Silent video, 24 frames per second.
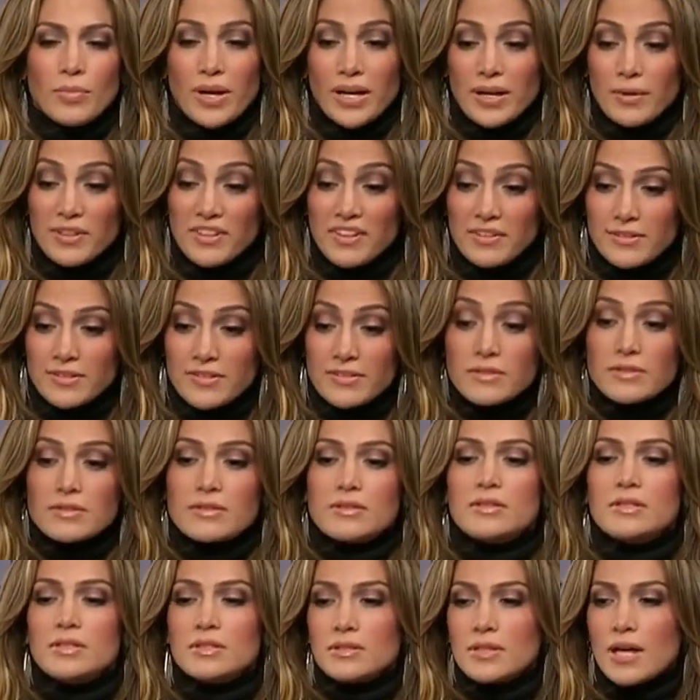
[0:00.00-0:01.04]
para
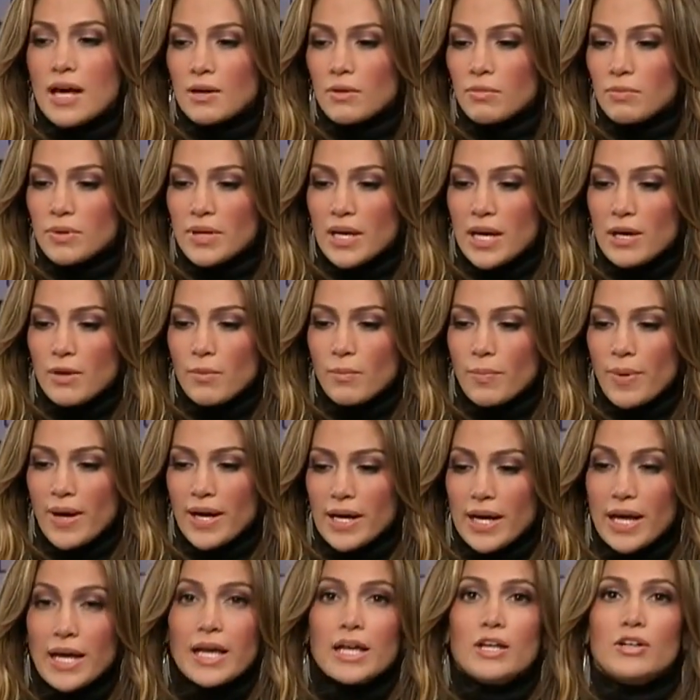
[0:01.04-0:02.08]
estar bien
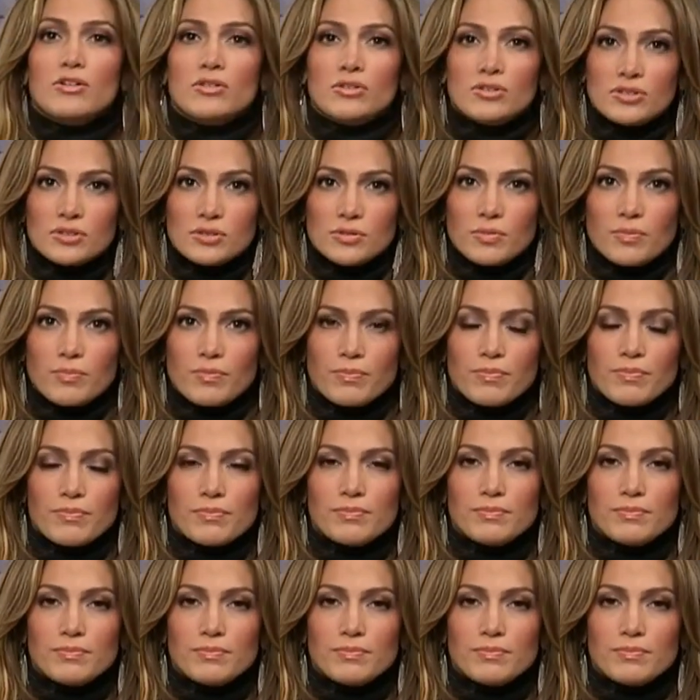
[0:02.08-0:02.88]
para ellos.